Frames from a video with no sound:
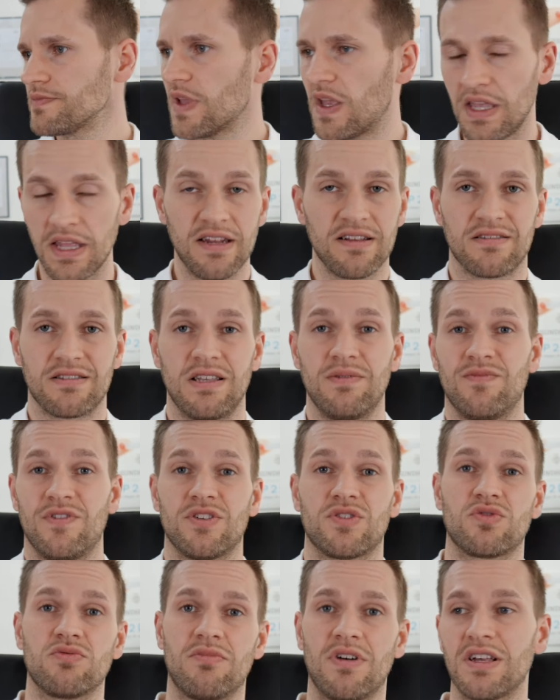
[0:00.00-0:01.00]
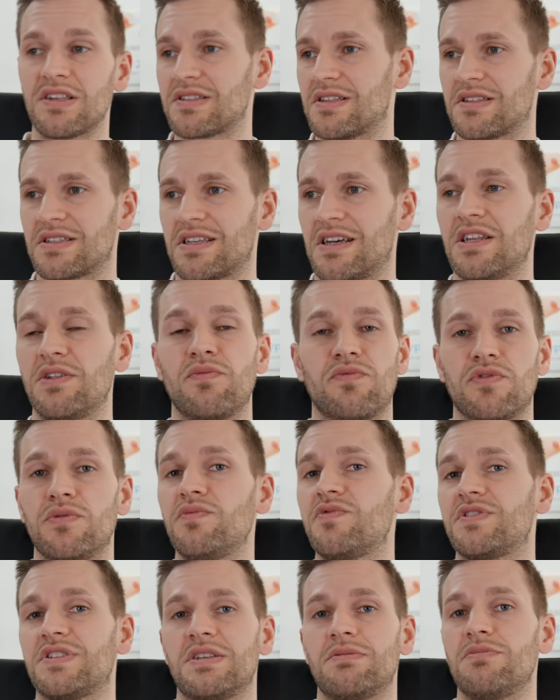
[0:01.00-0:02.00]
je nachdem, was du machst, das kann in
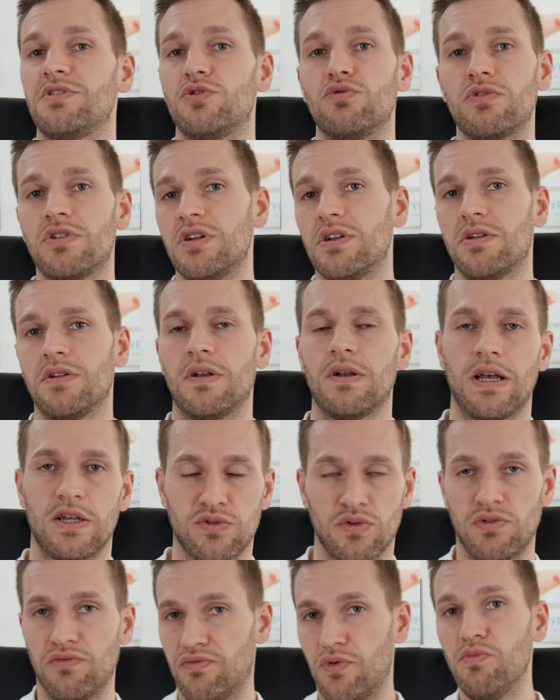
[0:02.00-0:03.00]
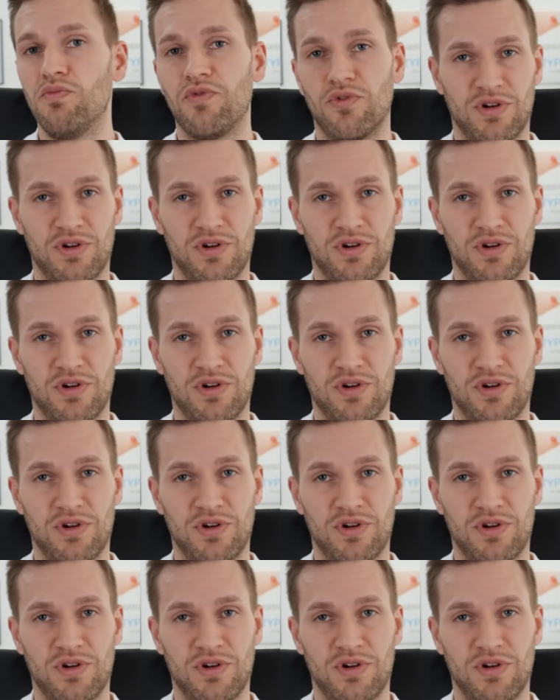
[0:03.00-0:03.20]
15 Minuten, also in 5